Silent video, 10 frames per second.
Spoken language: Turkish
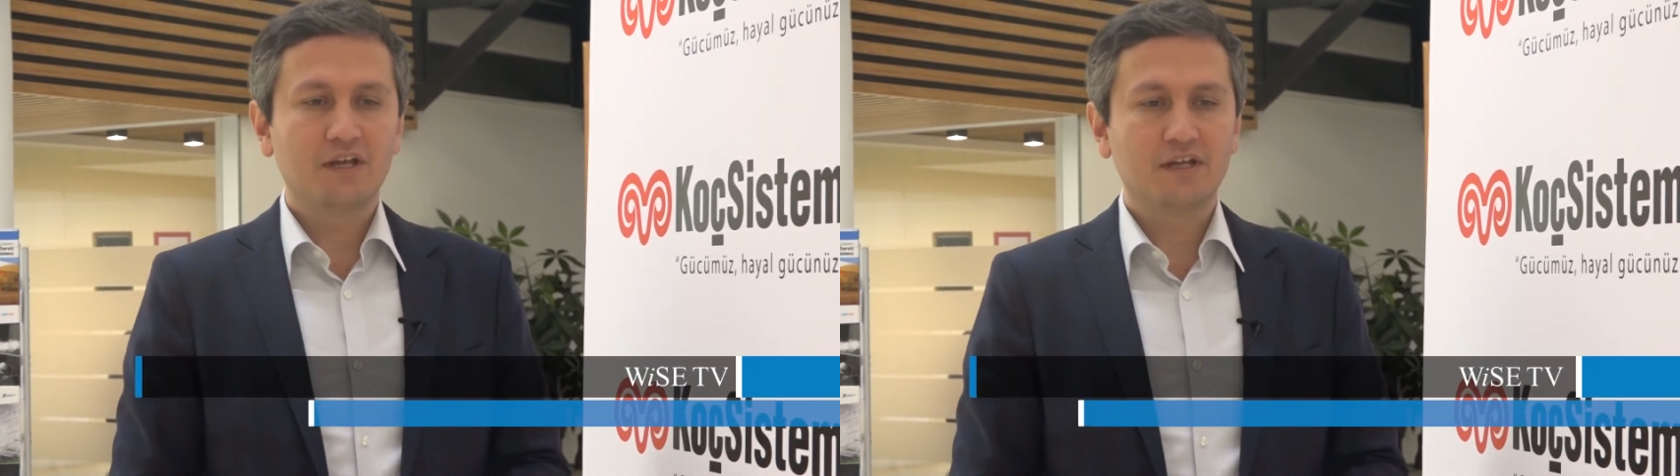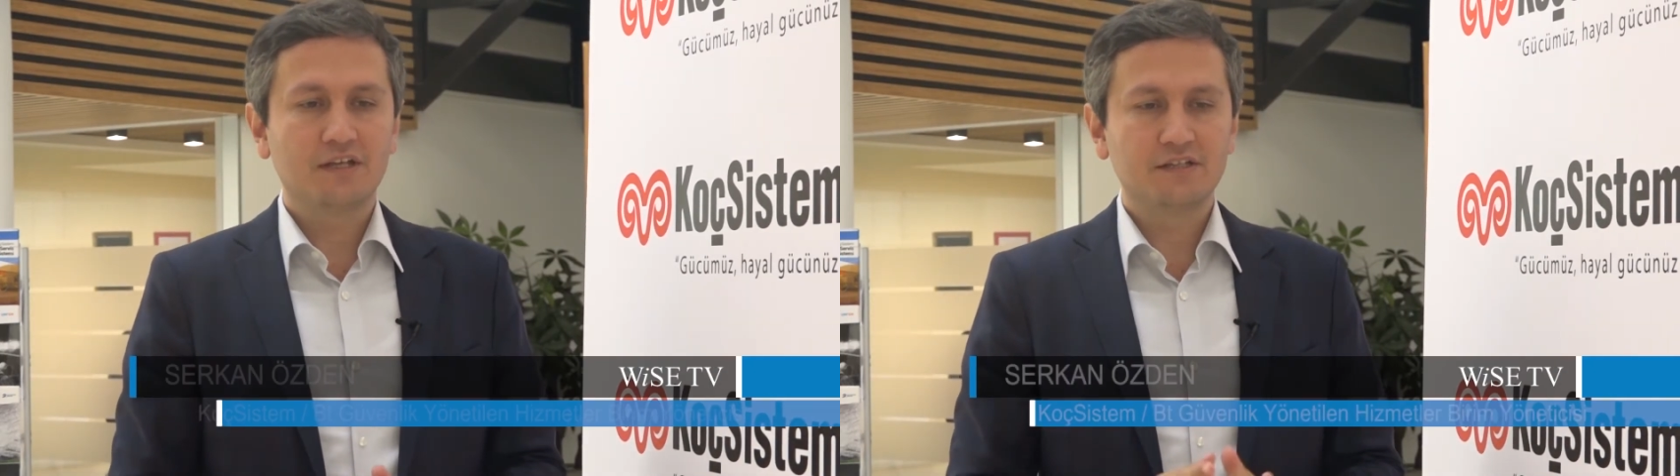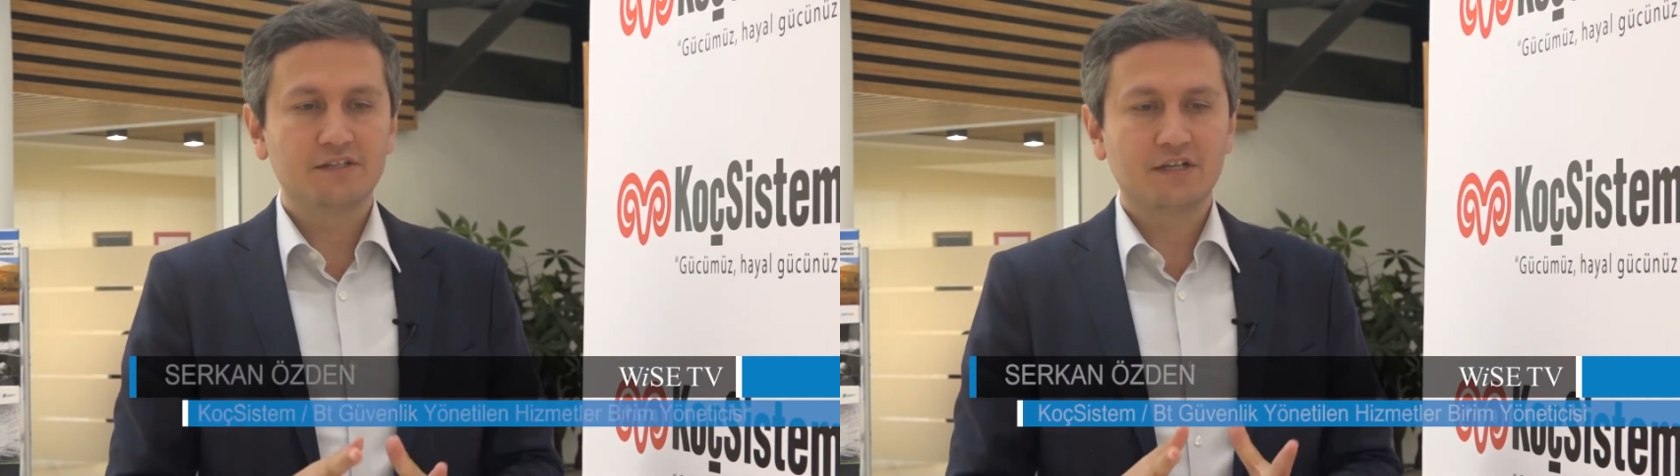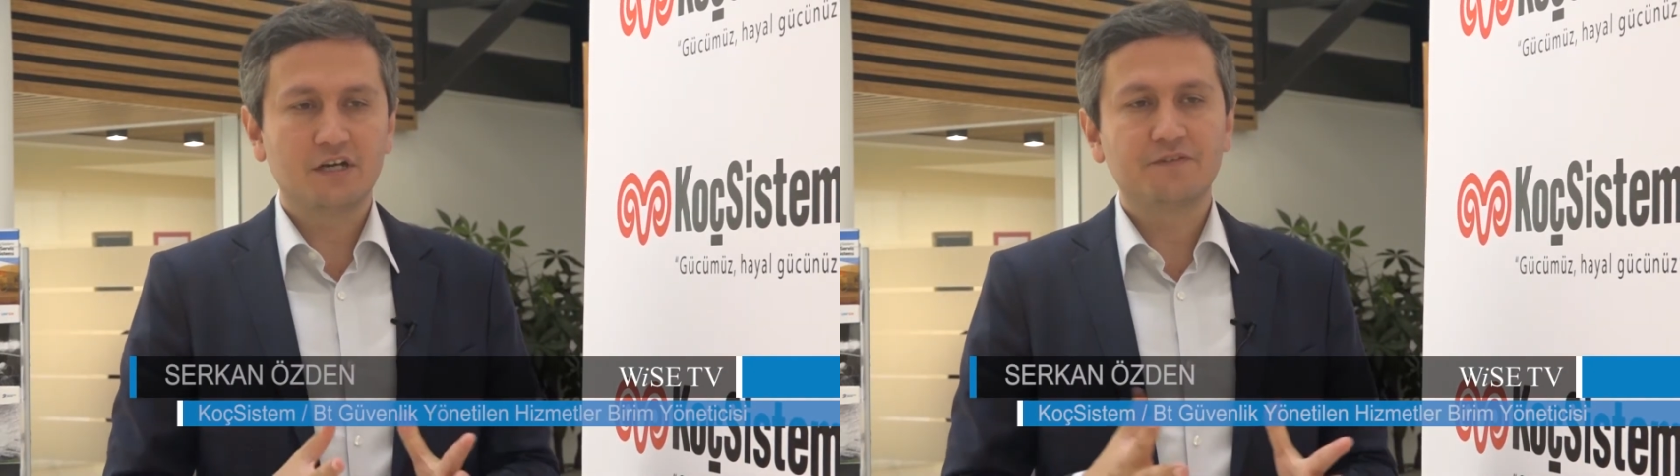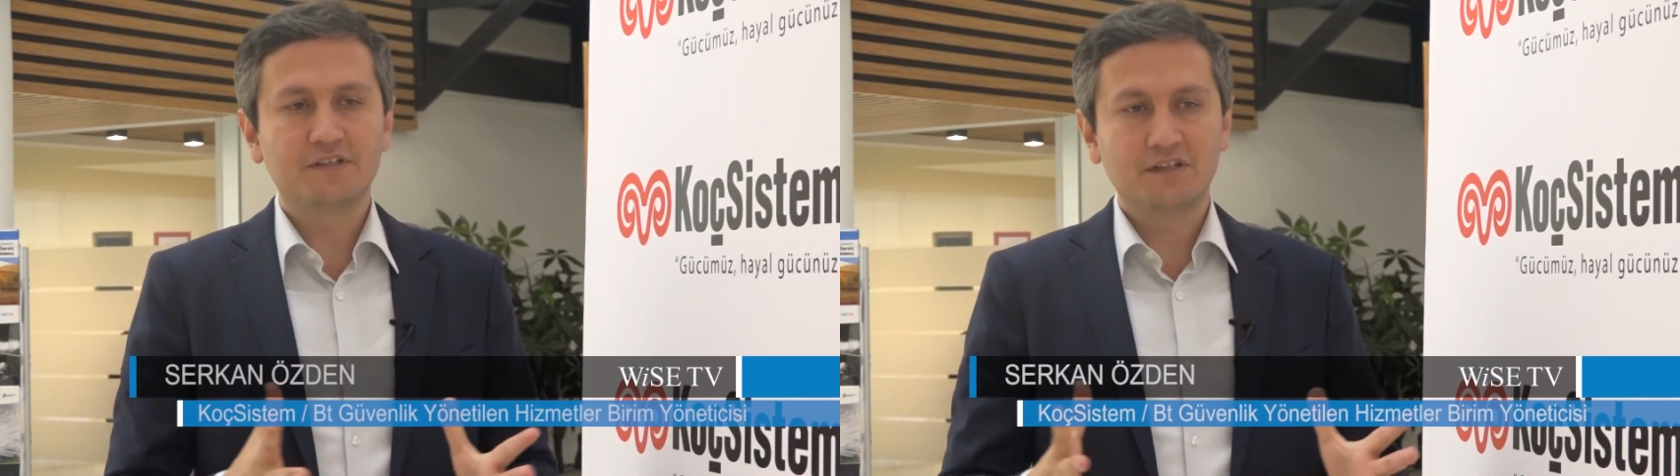e,
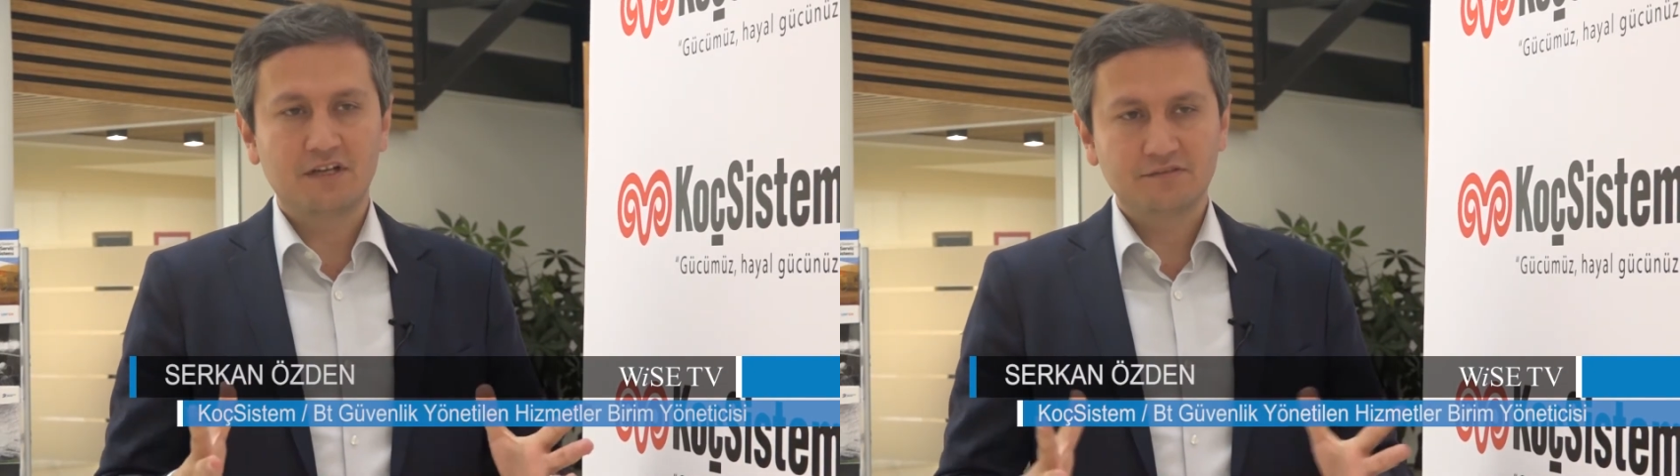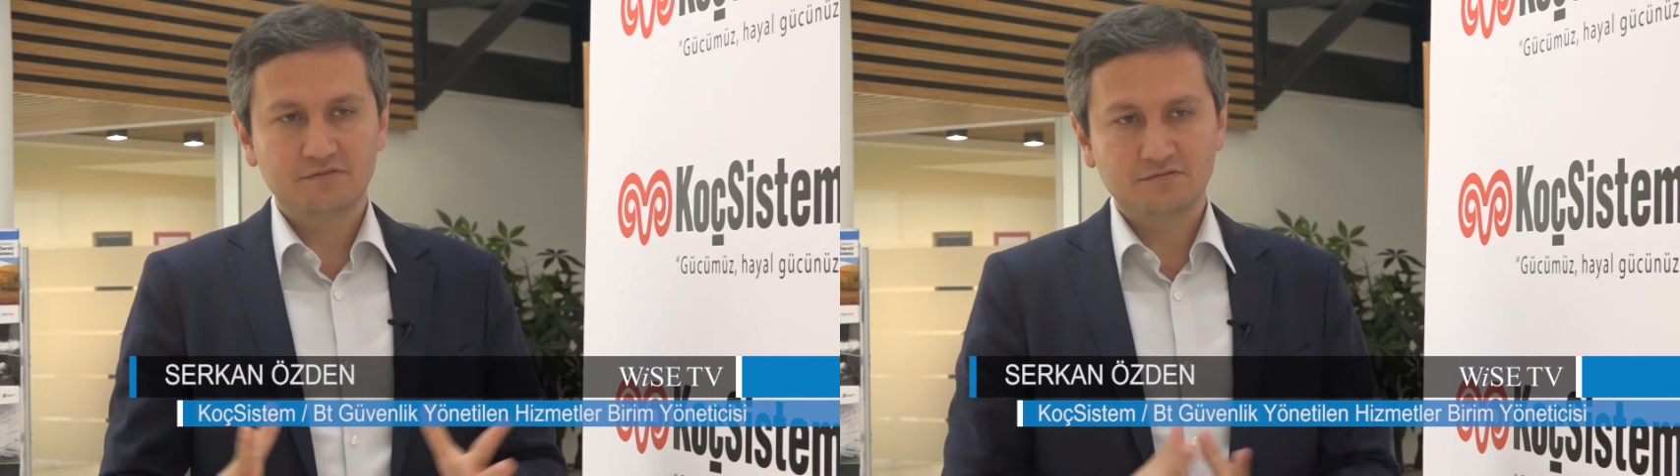tarif edilen